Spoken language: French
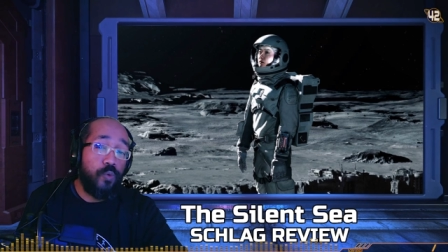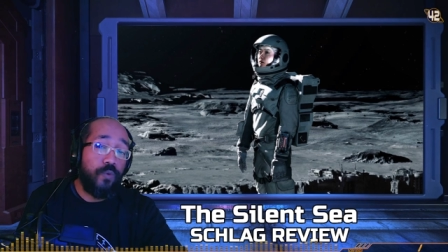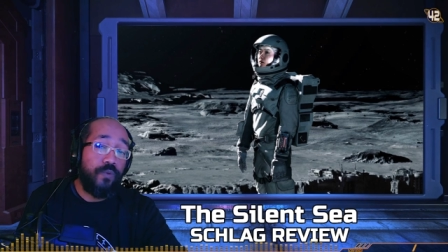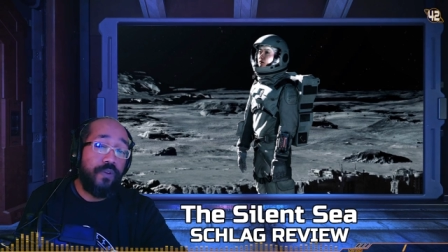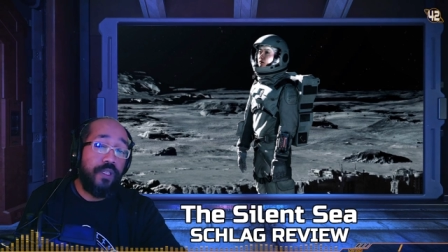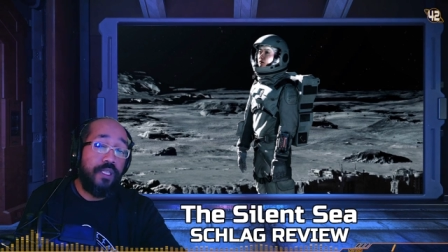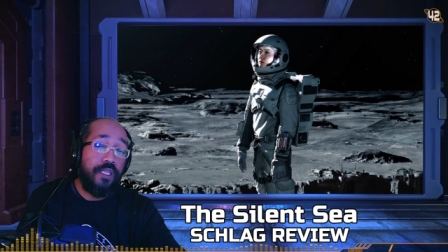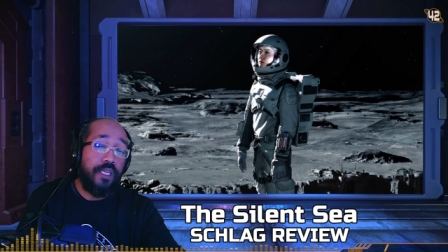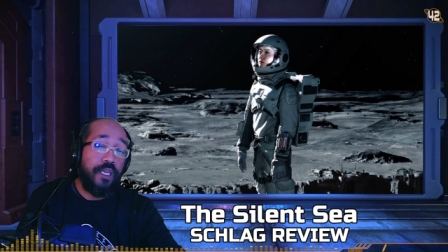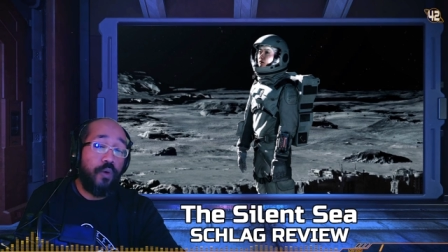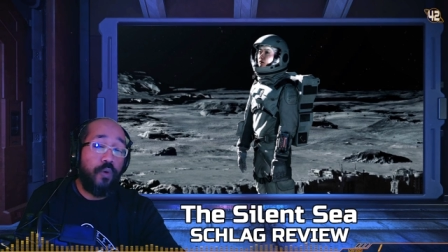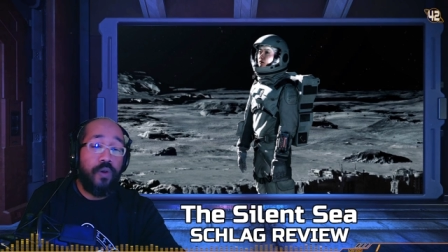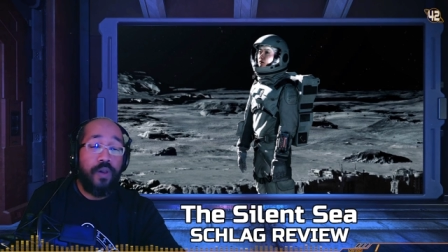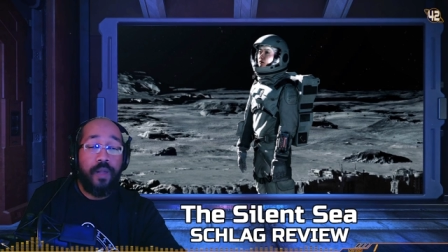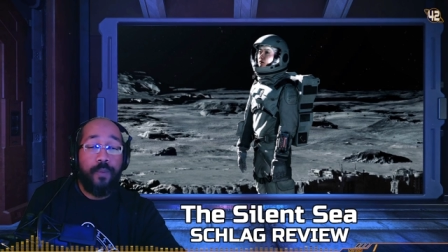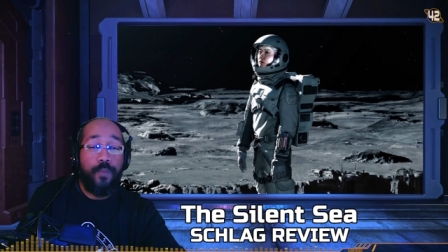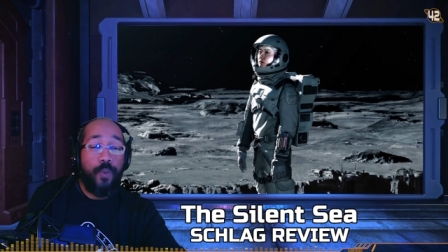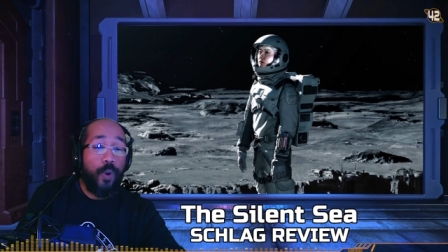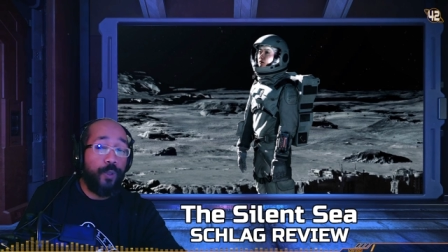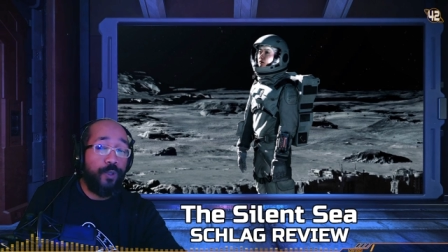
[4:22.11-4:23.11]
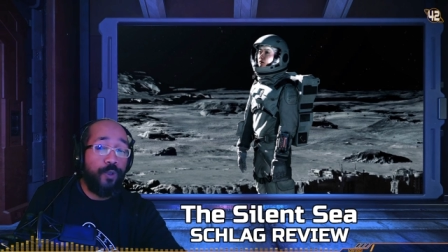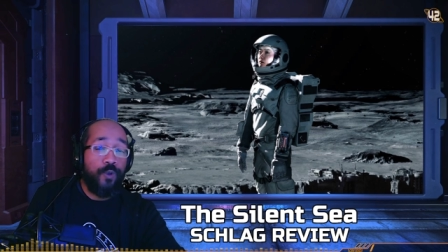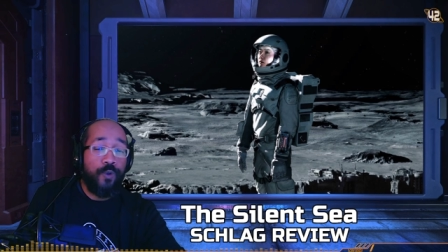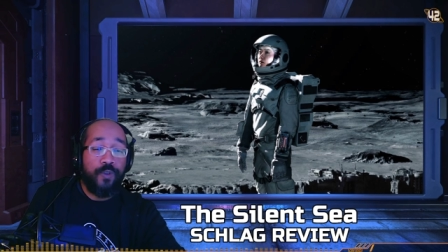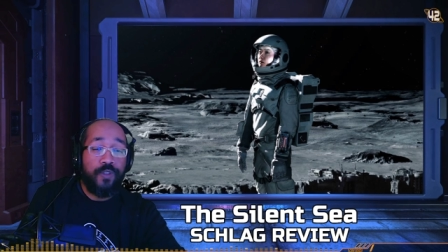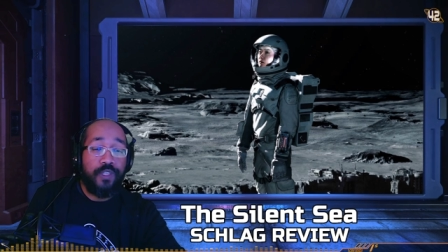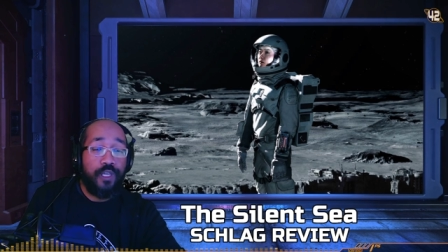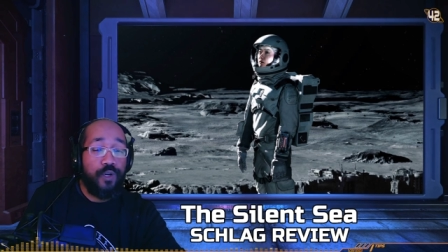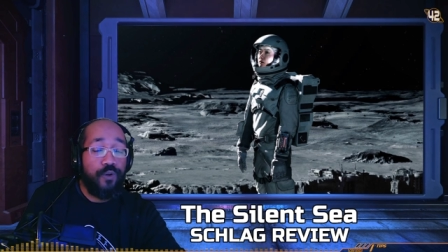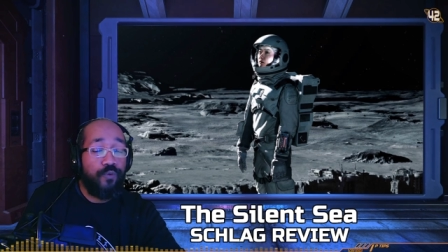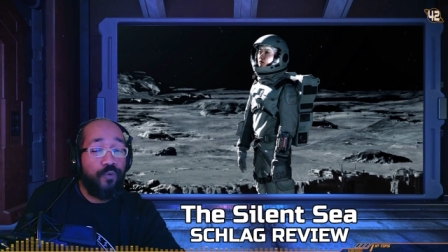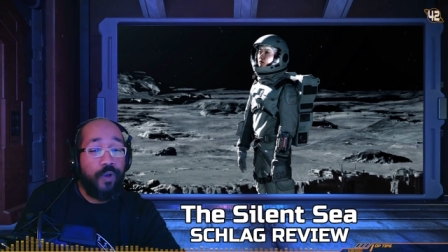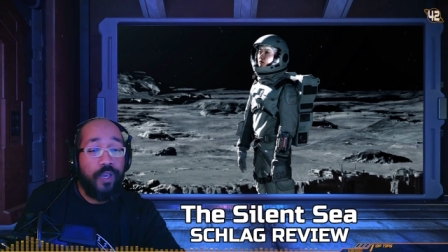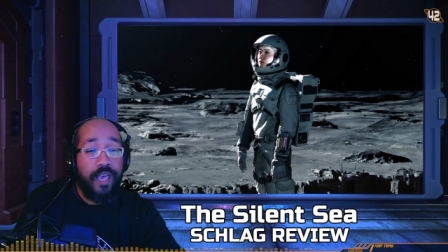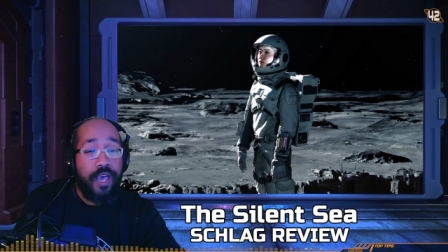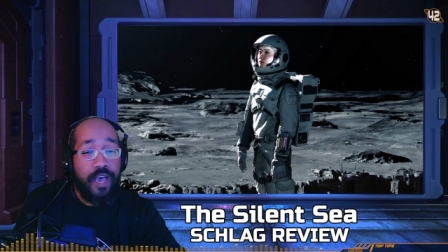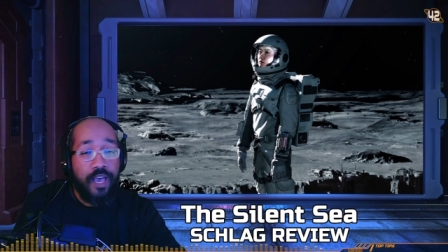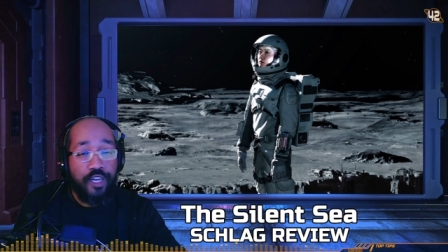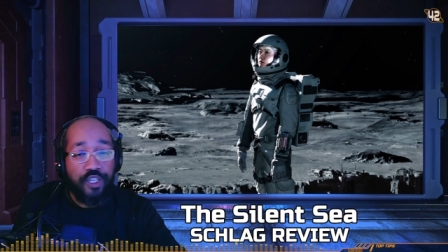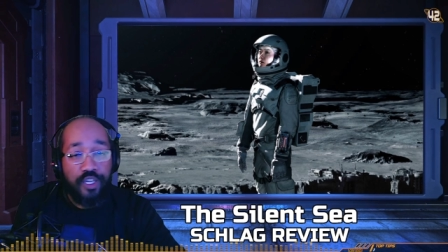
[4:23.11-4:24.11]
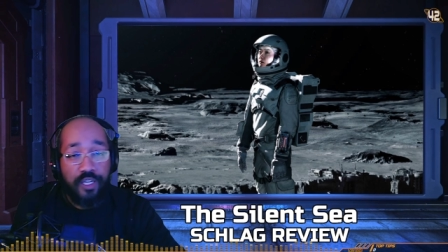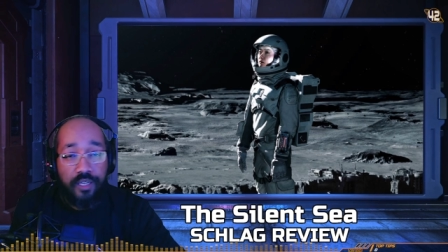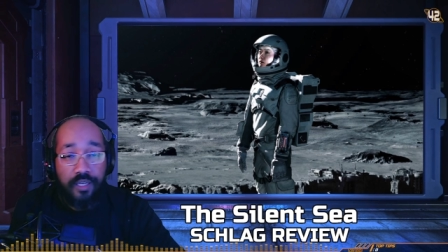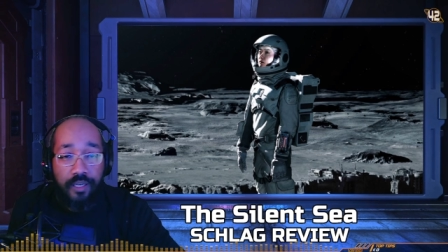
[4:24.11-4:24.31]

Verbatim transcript: où on va dire que l'important c'est le voyage